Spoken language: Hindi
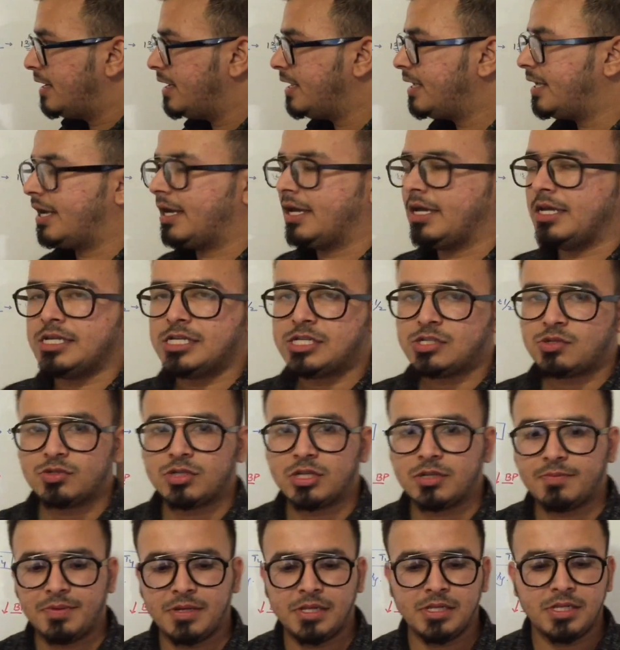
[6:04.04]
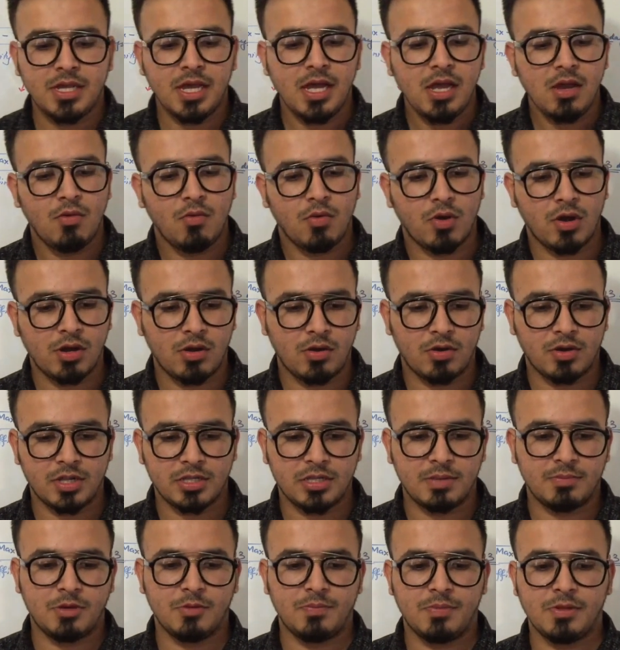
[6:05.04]
ठीक है ईस्ट्रोजन पिल्स या ओरल
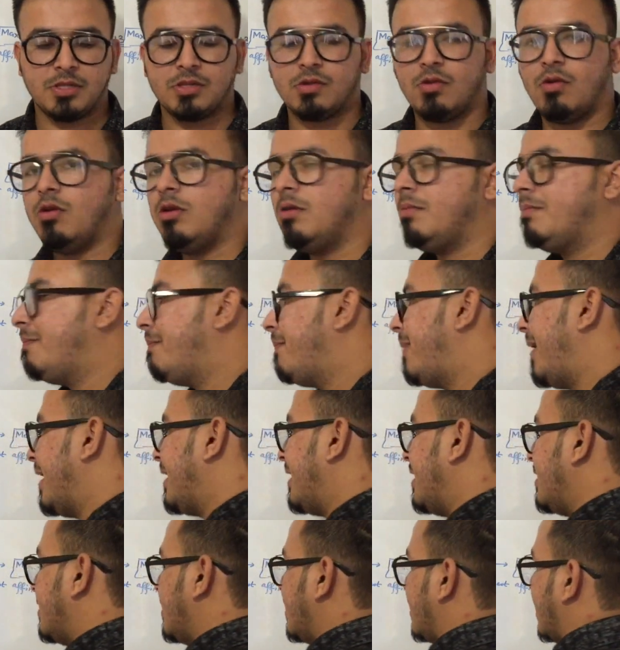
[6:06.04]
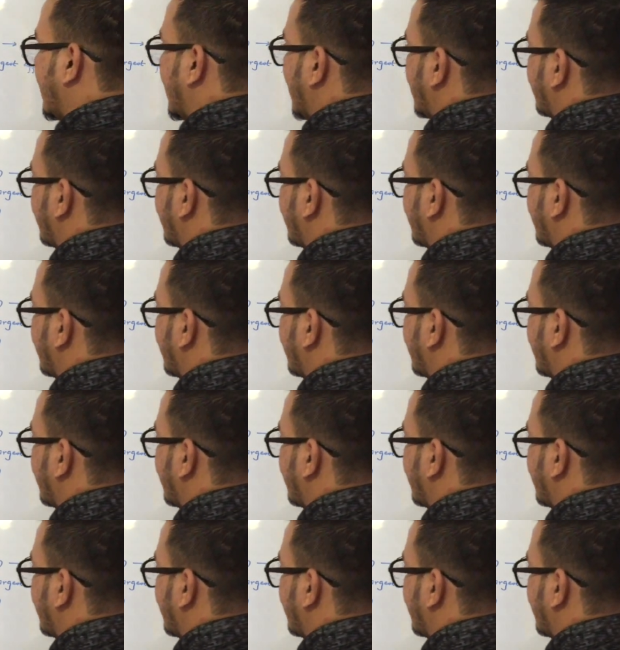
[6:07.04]
कॉन्ट्रासेप्टिव पिल्स और प्रेगनेंसी के